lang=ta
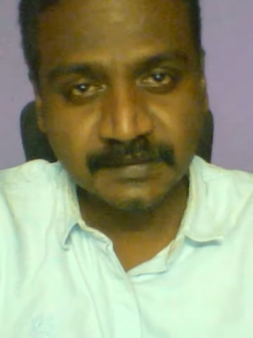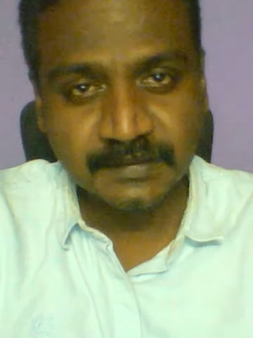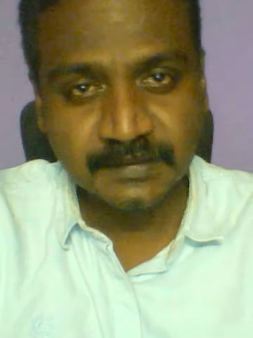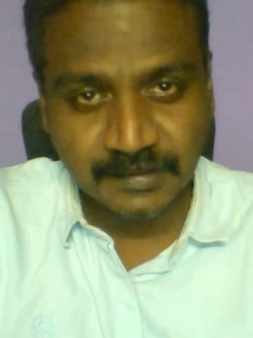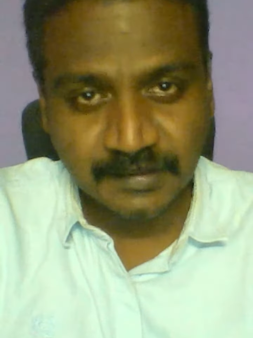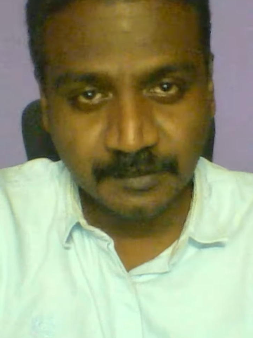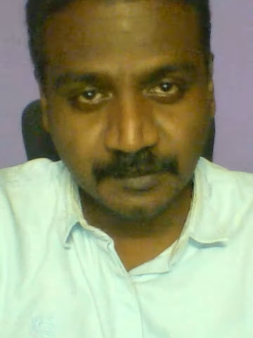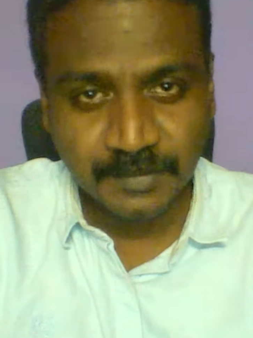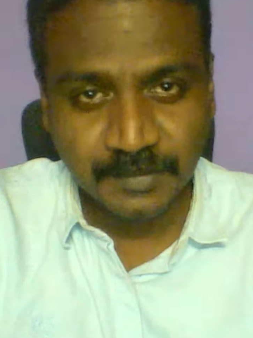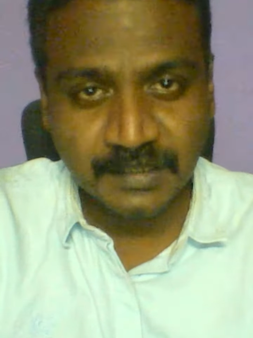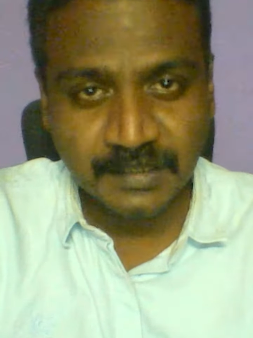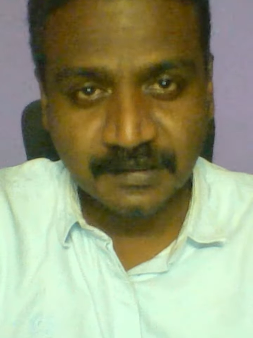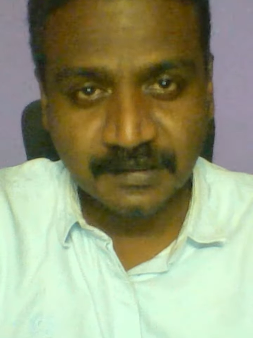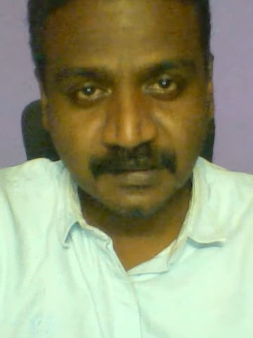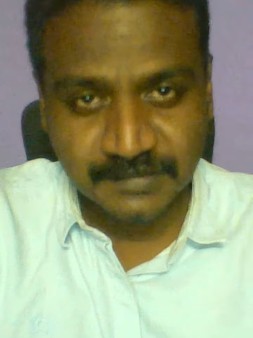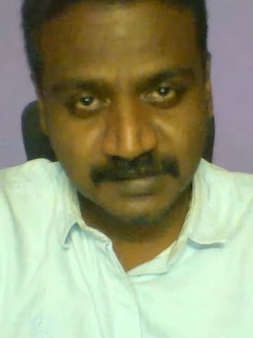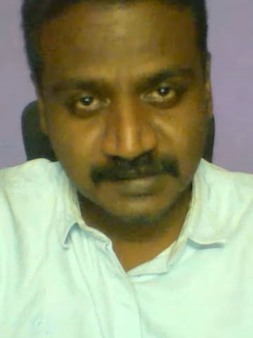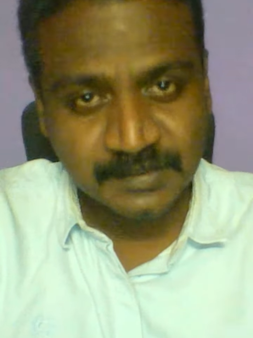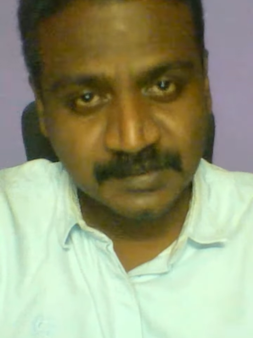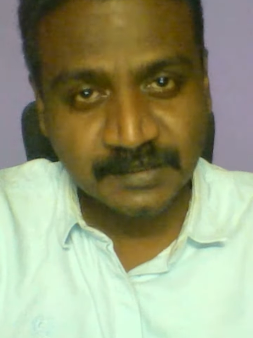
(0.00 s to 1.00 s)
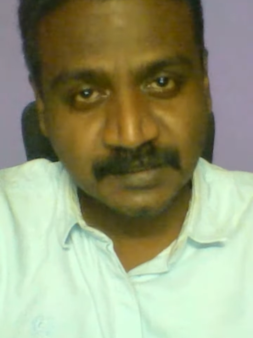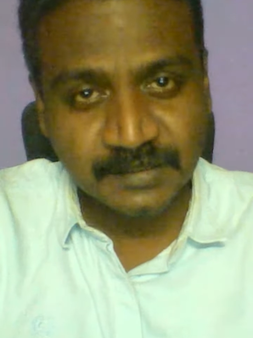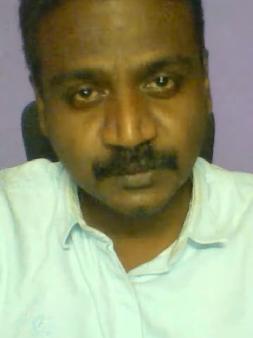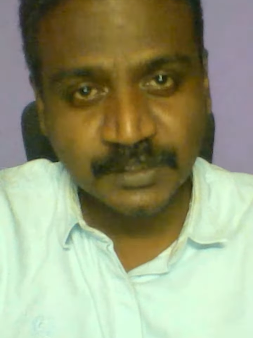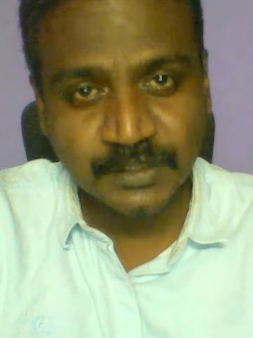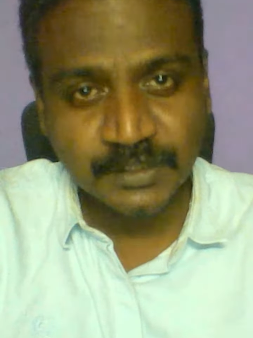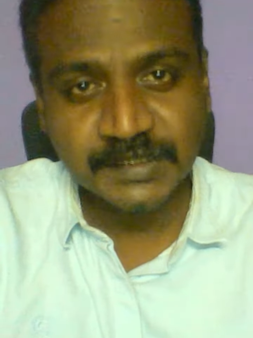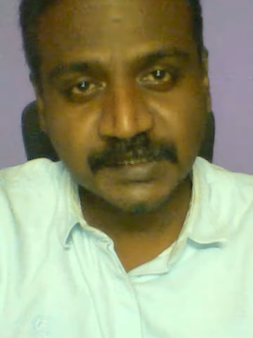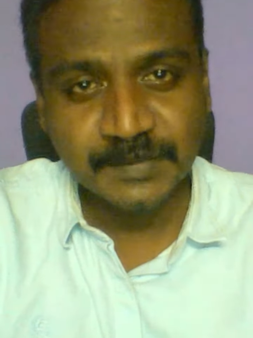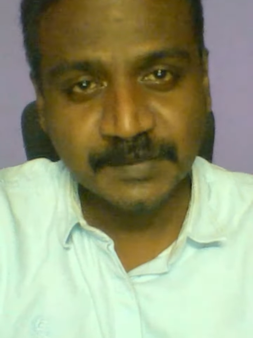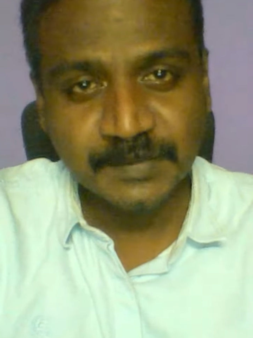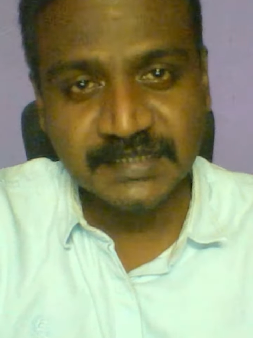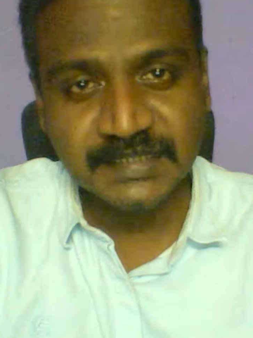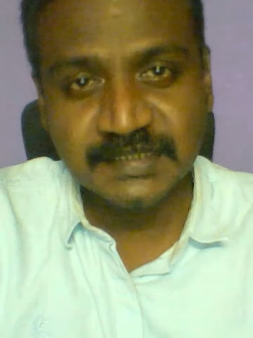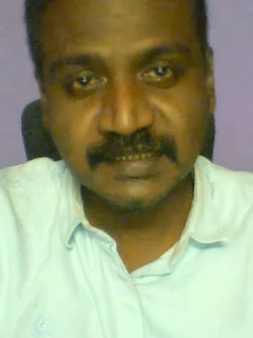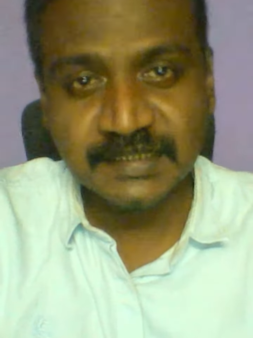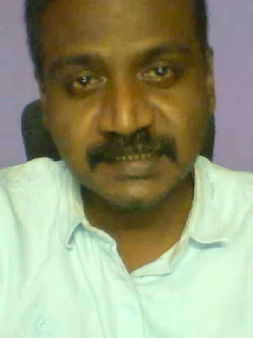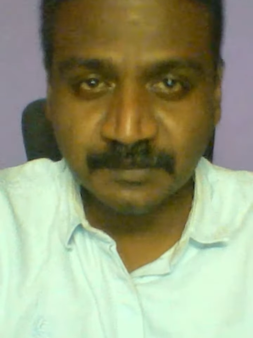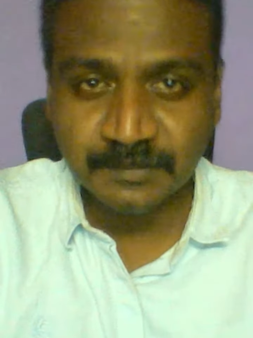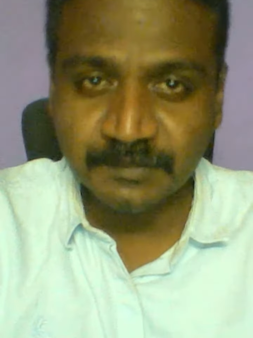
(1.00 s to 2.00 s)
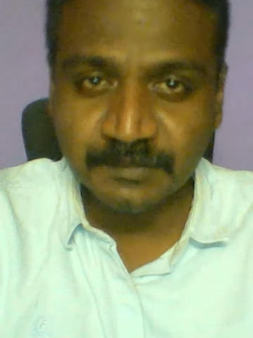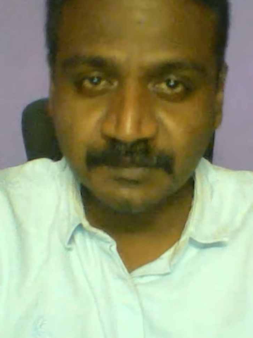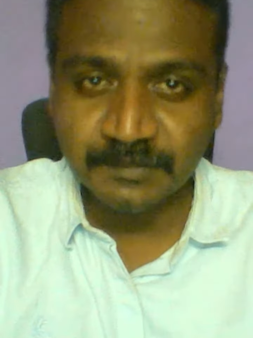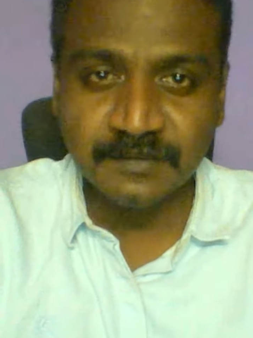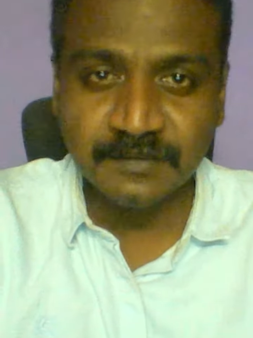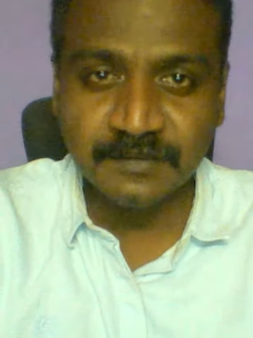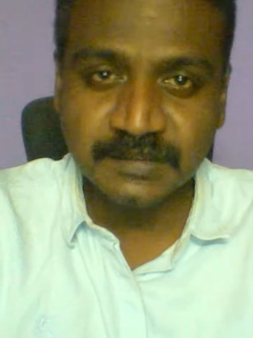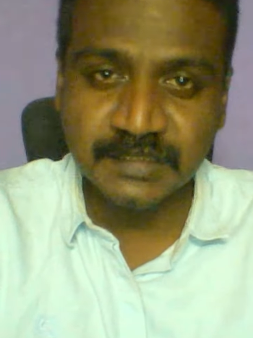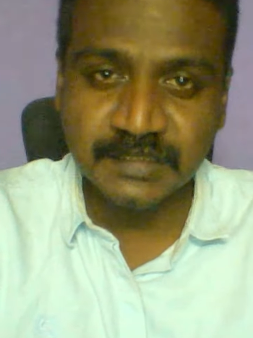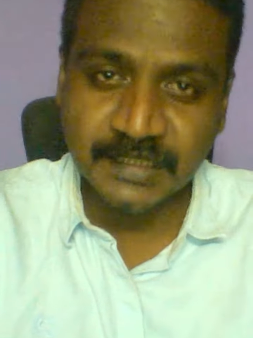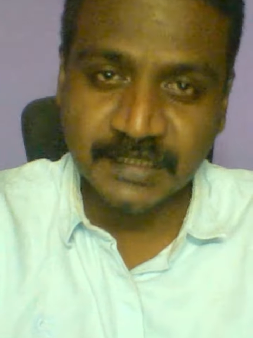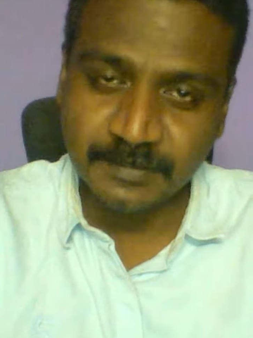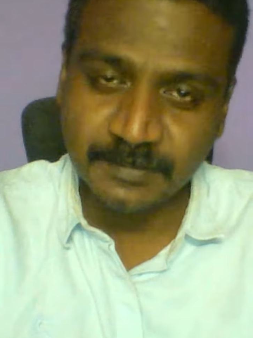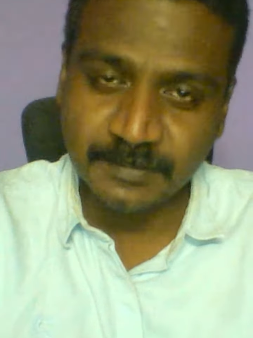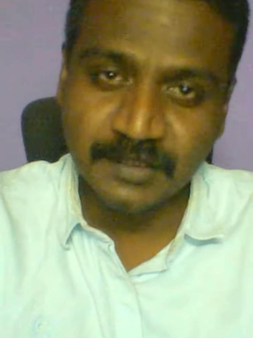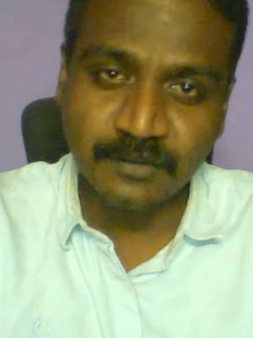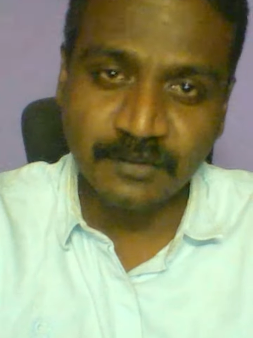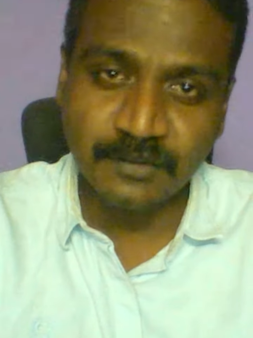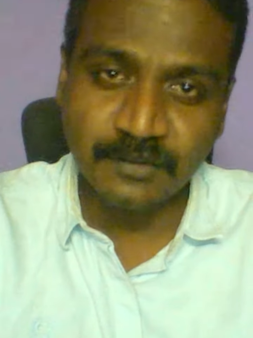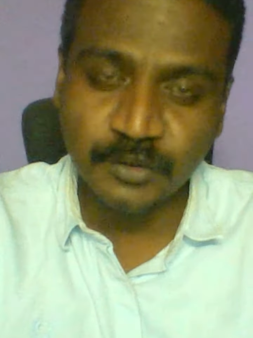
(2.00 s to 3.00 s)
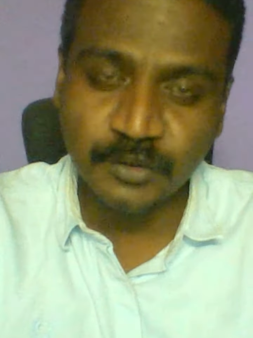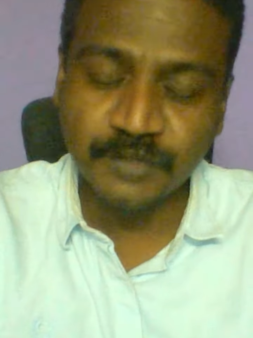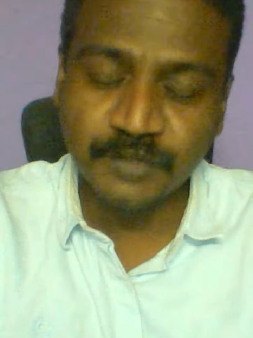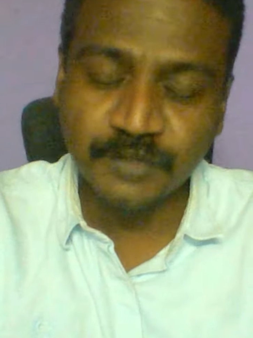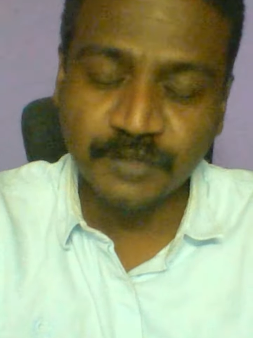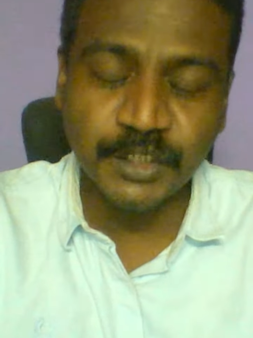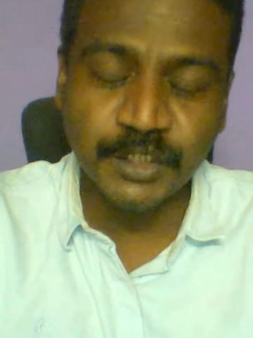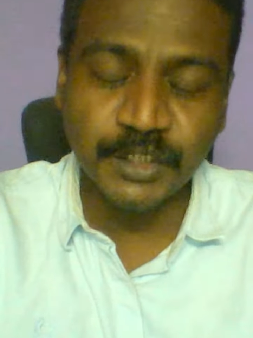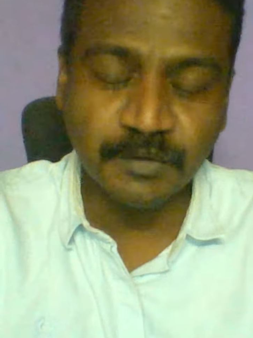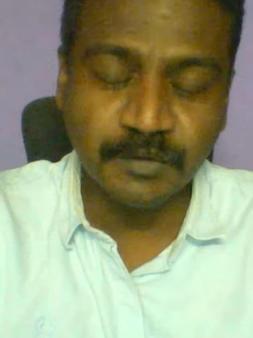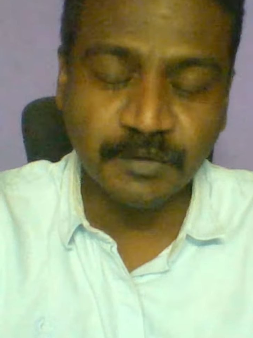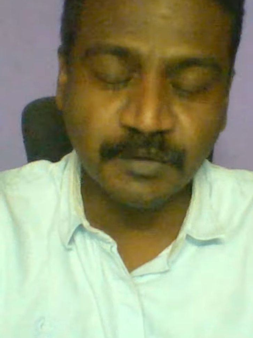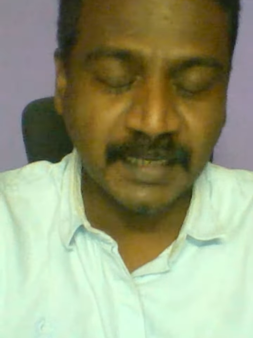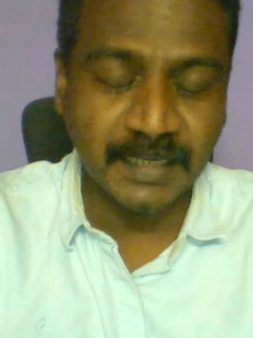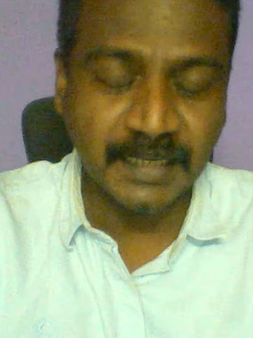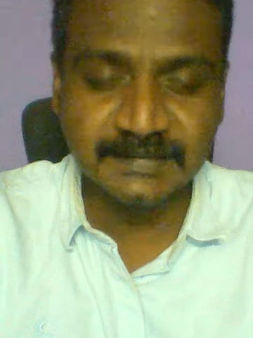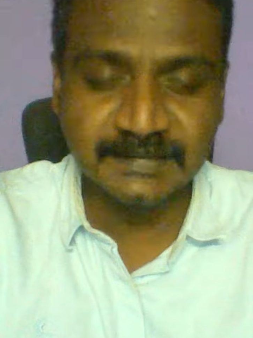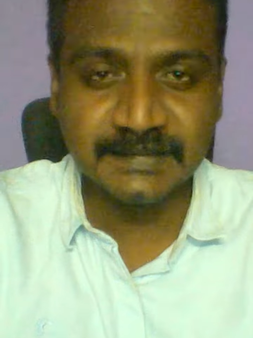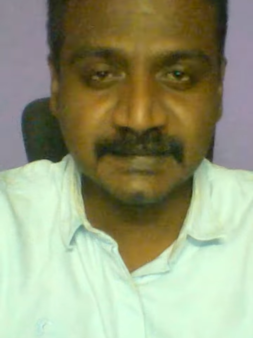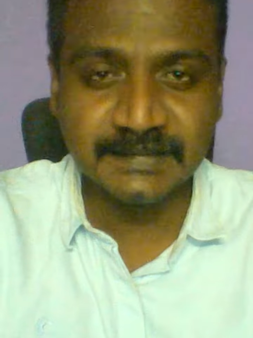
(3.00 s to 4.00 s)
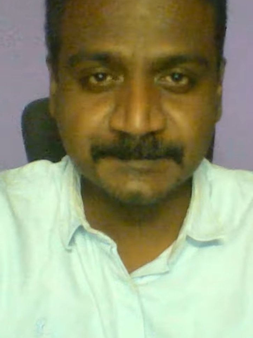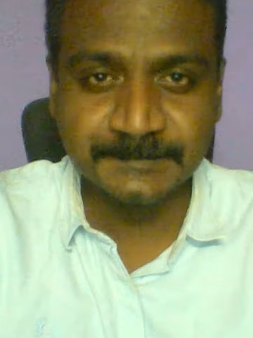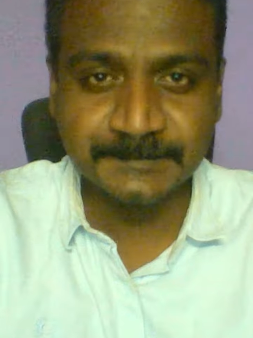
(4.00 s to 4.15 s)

தம்பிகள் சீமானை உயர்த்தி பேசினா தம்பிகள் வந்து நிறைய பேர் அவங்களோட வீடியோவை பார்த்து